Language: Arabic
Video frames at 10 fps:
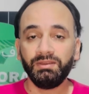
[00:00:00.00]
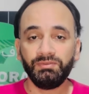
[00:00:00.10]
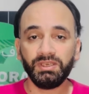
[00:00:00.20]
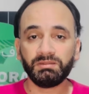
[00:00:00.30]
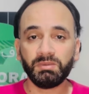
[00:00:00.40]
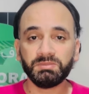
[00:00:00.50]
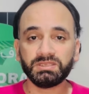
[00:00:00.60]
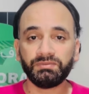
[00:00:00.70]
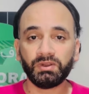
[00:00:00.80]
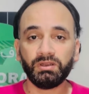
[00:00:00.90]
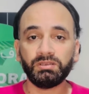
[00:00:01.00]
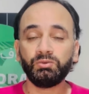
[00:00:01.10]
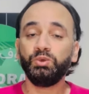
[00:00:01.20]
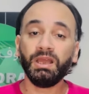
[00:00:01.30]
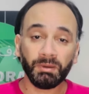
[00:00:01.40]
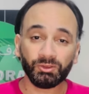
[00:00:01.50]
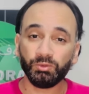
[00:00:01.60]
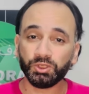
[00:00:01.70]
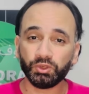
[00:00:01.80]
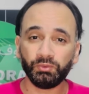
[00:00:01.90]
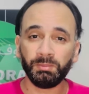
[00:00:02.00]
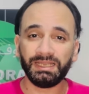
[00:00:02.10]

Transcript: في اتمام الصفقات وده برضو بنشوفه